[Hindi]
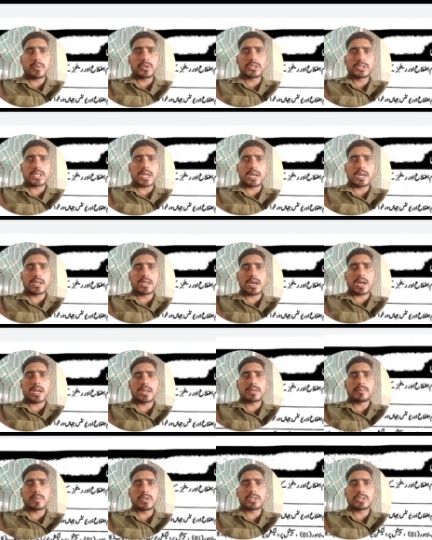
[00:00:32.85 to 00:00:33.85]
पुलिस ट्रेनिंग
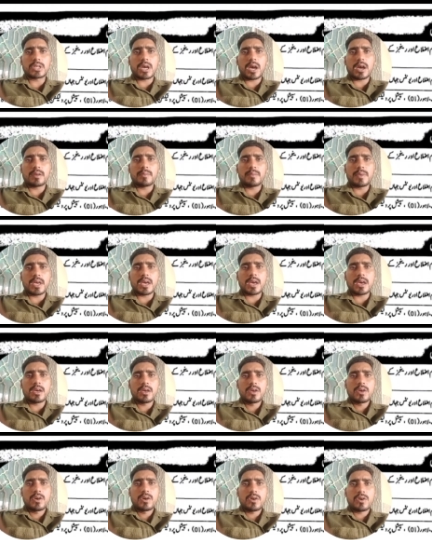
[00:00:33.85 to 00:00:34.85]
कॉलेज मुल्तान में है
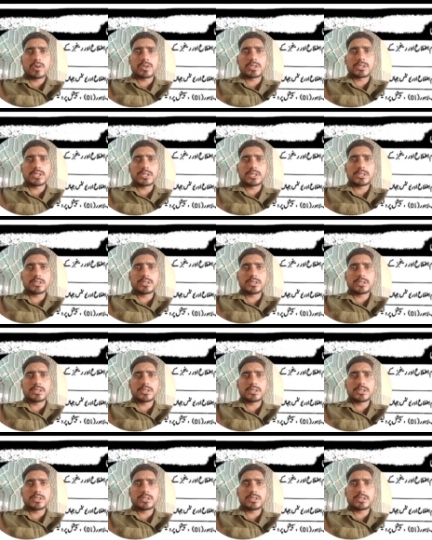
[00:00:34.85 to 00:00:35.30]
और